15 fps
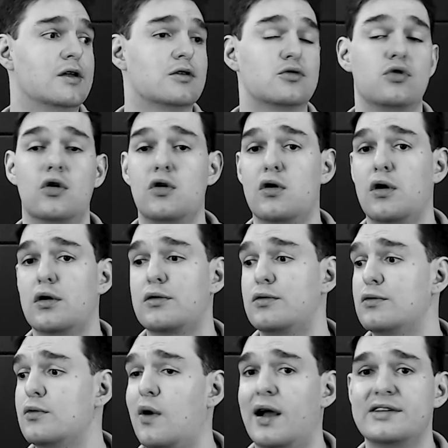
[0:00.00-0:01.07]
tô com
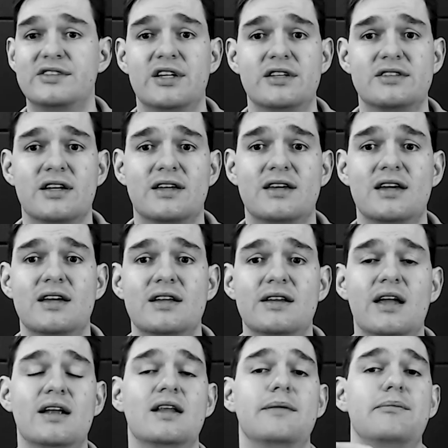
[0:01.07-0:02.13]
um agente aqui que
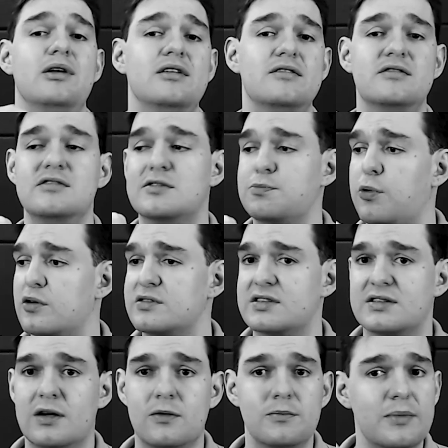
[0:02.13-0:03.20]
tem limite de
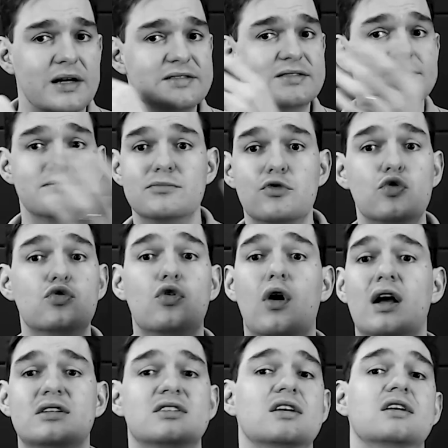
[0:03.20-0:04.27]
exposição, mas estou
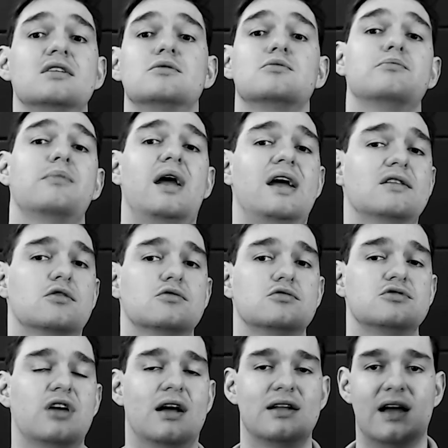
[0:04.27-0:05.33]
achando método
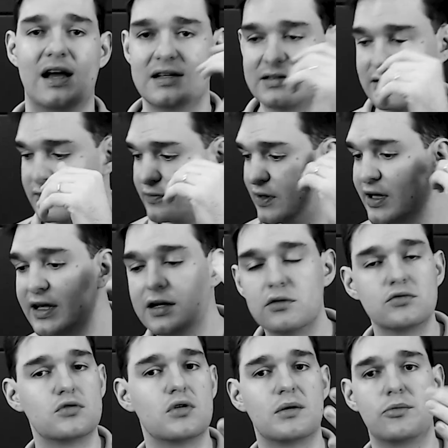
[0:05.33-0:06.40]
de análise, ligo
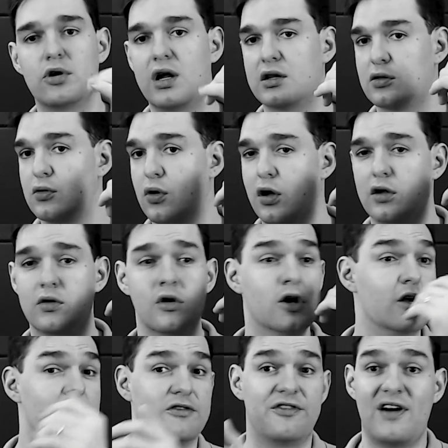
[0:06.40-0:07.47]
no laboratório,
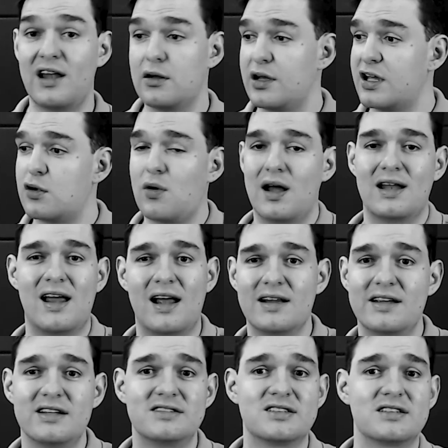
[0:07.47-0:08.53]
falo aí com a
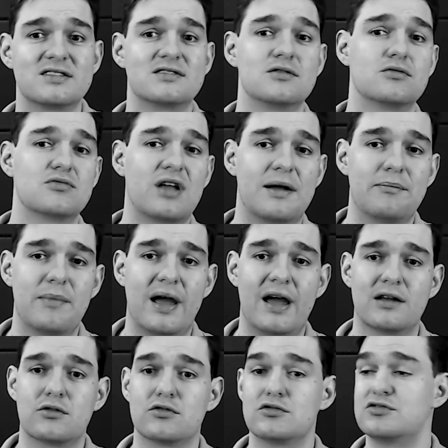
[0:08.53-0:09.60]
Analytics, não tem
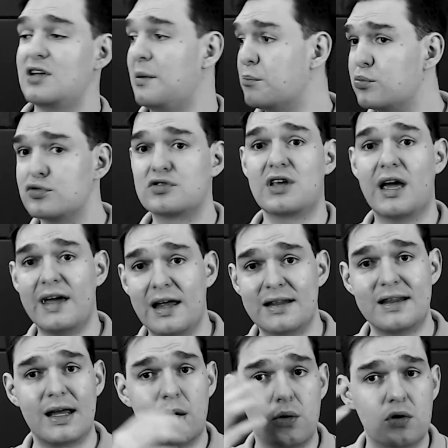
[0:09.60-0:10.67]
método, já busquei
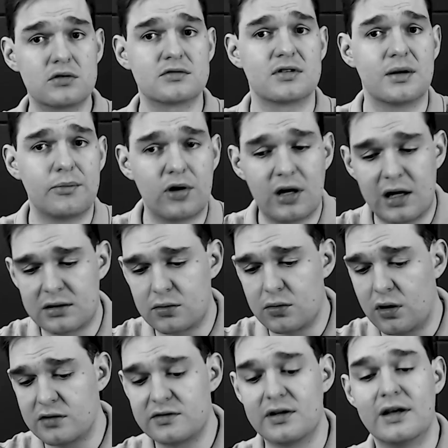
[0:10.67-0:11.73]
até outros
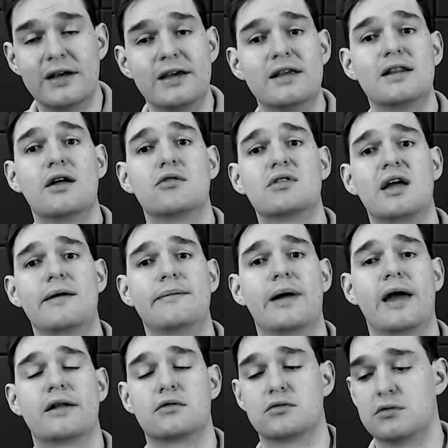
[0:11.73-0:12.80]
laboratórios e não tem
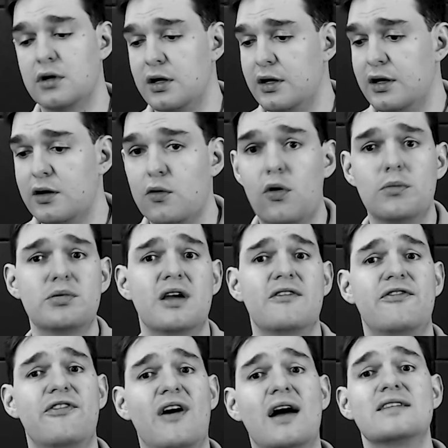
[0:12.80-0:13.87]
método. Como que
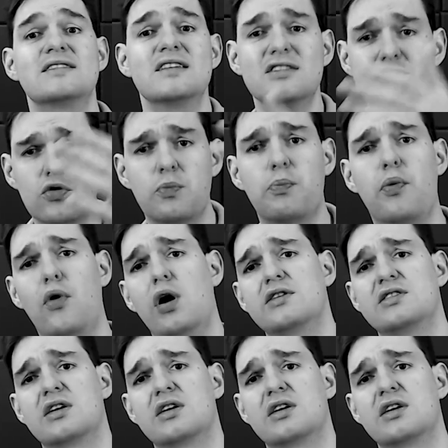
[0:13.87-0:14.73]
faz? Isso pode